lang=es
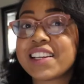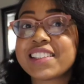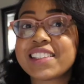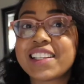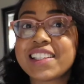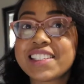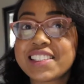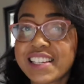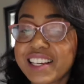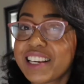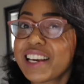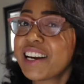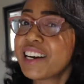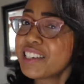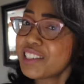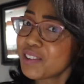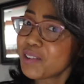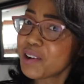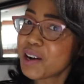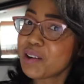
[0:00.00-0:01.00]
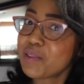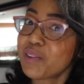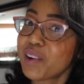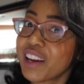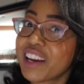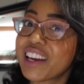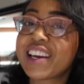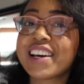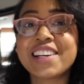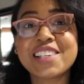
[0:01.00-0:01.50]
te dice, ¿quieres un
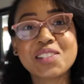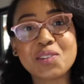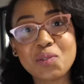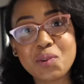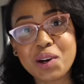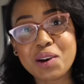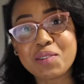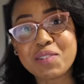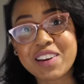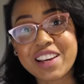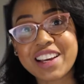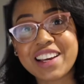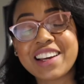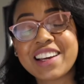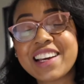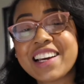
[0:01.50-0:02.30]
café? ¿Quieres un café?